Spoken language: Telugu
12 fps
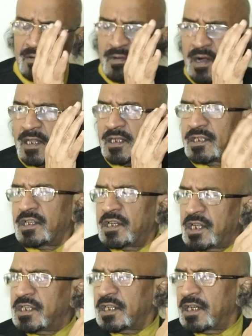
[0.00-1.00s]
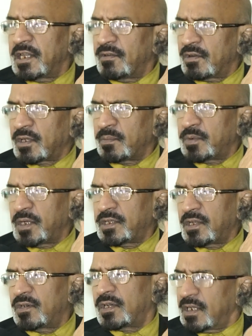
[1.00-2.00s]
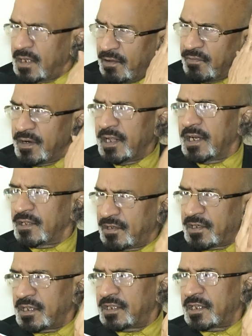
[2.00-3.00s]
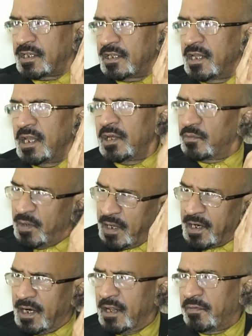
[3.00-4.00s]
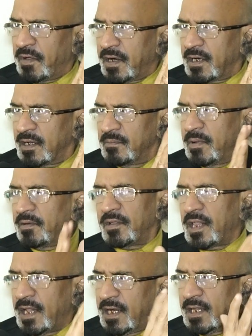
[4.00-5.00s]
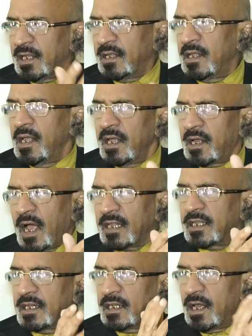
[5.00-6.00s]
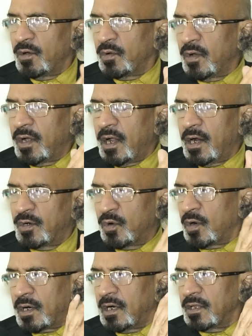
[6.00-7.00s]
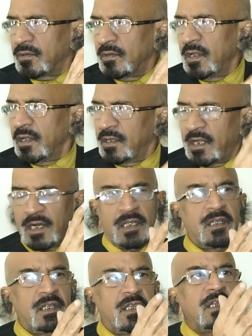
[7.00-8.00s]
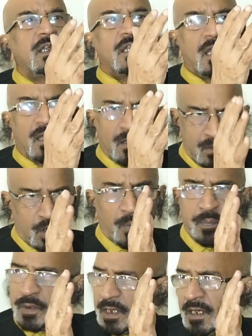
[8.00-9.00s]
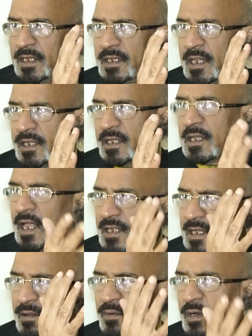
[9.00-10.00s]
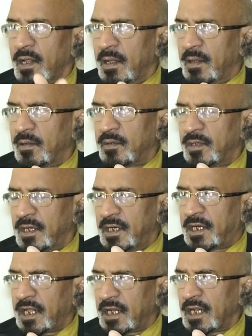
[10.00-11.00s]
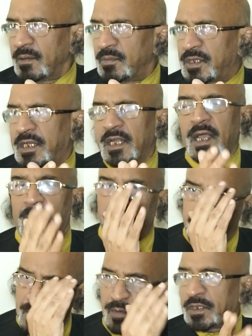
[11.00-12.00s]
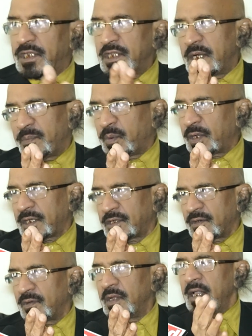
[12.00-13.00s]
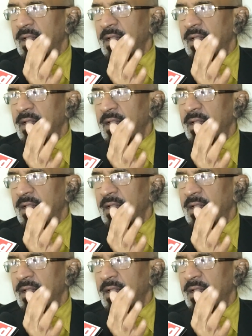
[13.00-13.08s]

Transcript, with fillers: వాళ్ళైతే శిక్షించండి ఎవరు తప్పు చేశారంటే ఎవరినైనా శిక్షించండి వీఆర్ రెడీ ఫర్ ఇట్ మేమే దాన్ని కాదని అడ్డుకోవట్లేదు జరిగింది తప్పు జరిగింది అది అది ఎవరు టెక్నికల్ మిస్టేక్ అప్పుడే వచ్చింది రిపోర్ట్ అసలు